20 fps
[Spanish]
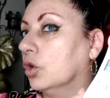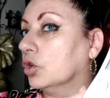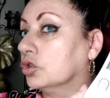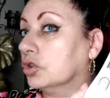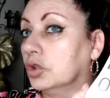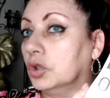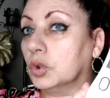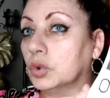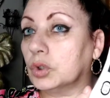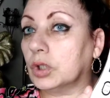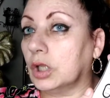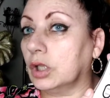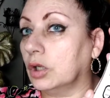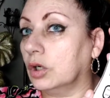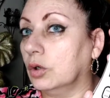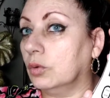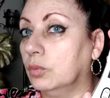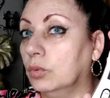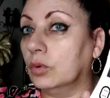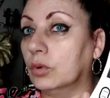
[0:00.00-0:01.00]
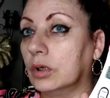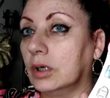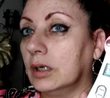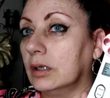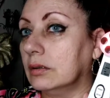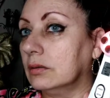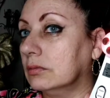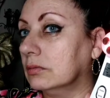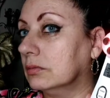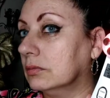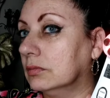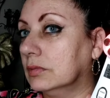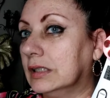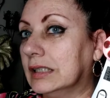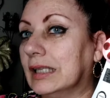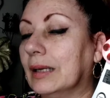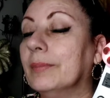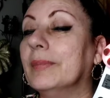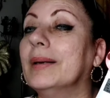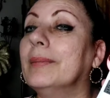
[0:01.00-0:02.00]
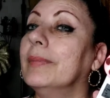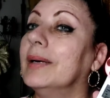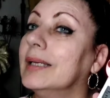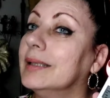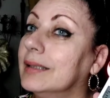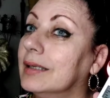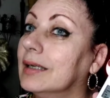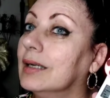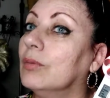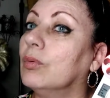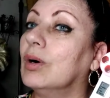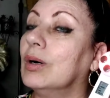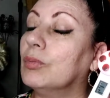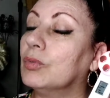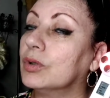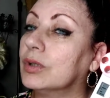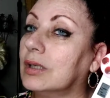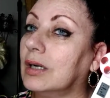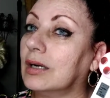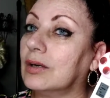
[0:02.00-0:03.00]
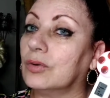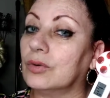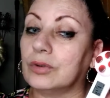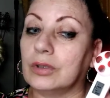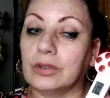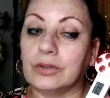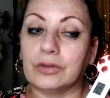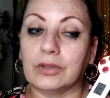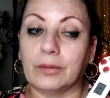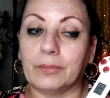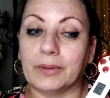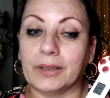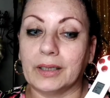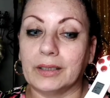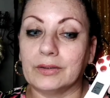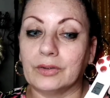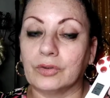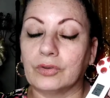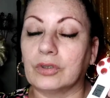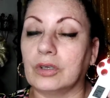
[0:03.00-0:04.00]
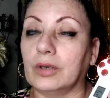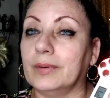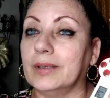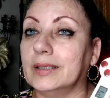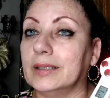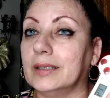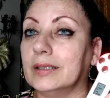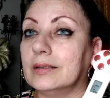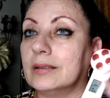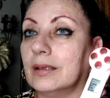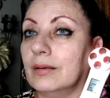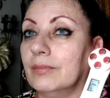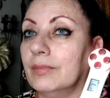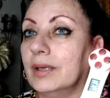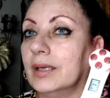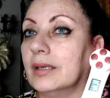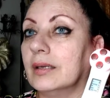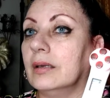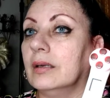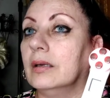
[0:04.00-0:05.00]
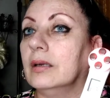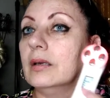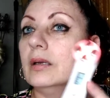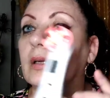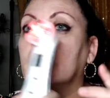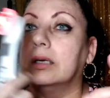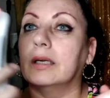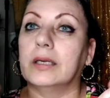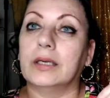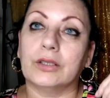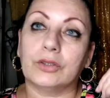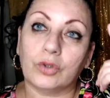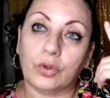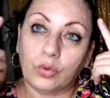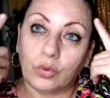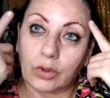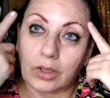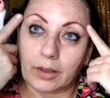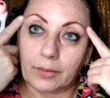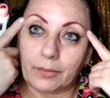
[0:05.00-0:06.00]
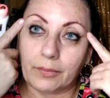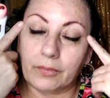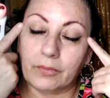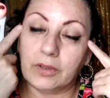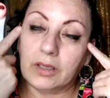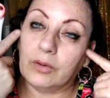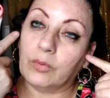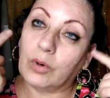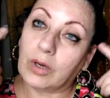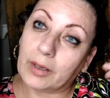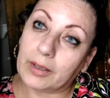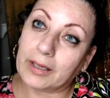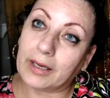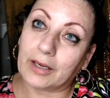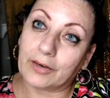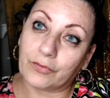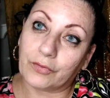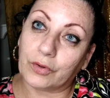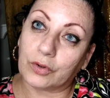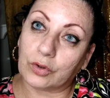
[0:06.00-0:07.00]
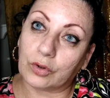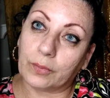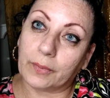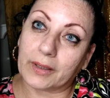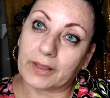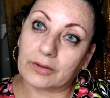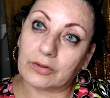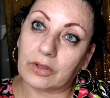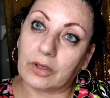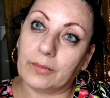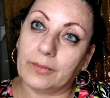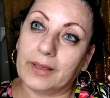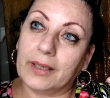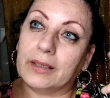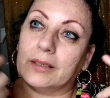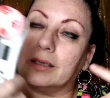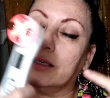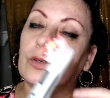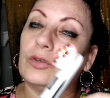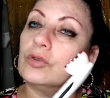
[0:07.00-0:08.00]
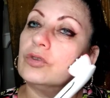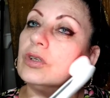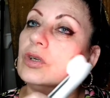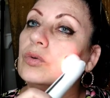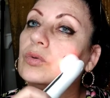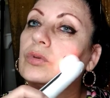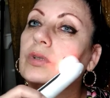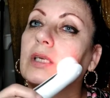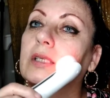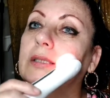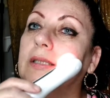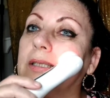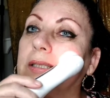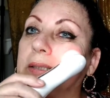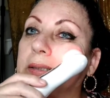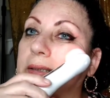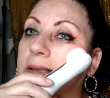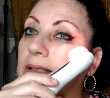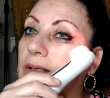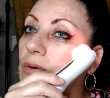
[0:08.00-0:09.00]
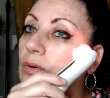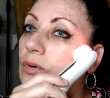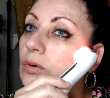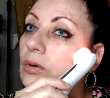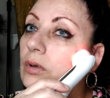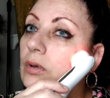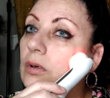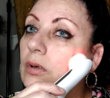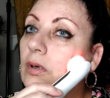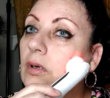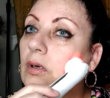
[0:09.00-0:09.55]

O si no, ustedes los buscan. También venden, les voy a mostrar otros aparatos que venden también, que son unas, les voy a dejar fotos para que ustedes vean que no se usa así, sino